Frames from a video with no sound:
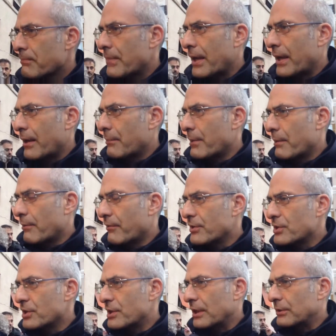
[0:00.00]
Beh, abbiamo
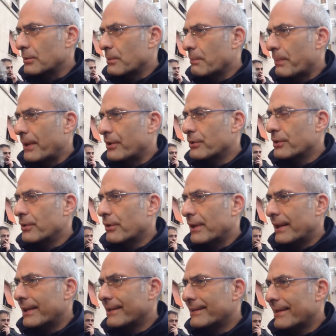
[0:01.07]
visitato un paio di
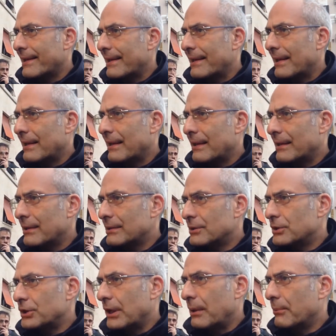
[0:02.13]
località,
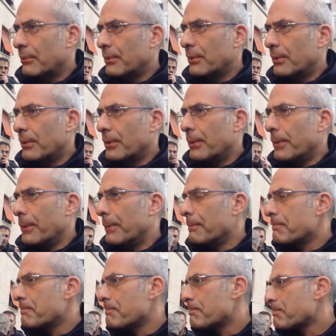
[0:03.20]

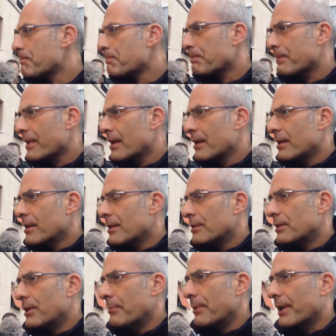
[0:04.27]
diciamo
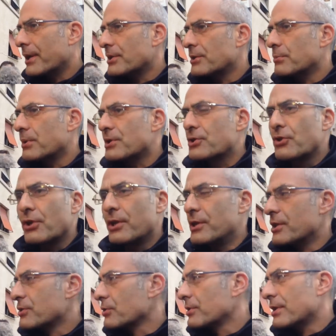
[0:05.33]
tipica situazione
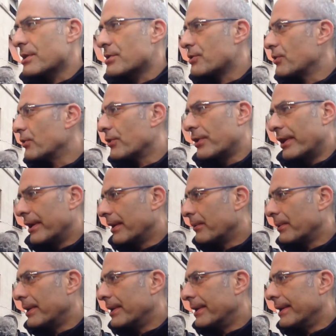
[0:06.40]
di esondazione,
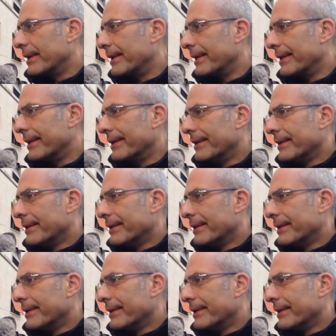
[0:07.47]
quindi